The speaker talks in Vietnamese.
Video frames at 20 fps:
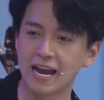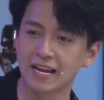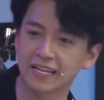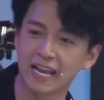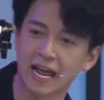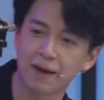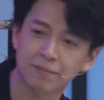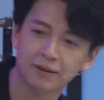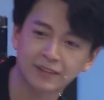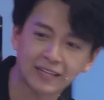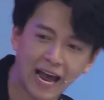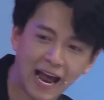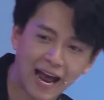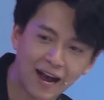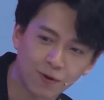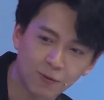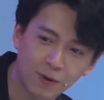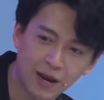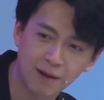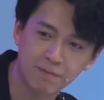Ai làm cái
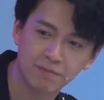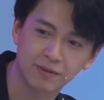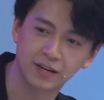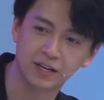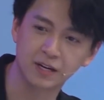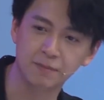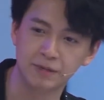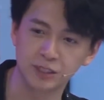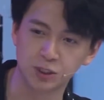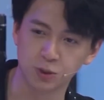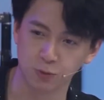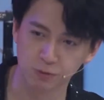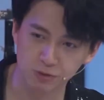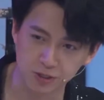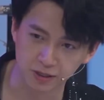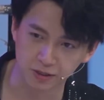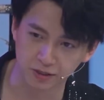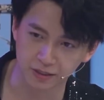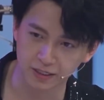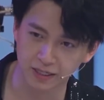tà của em kìa, nó bị rủ
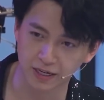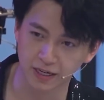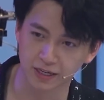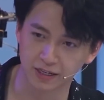rượi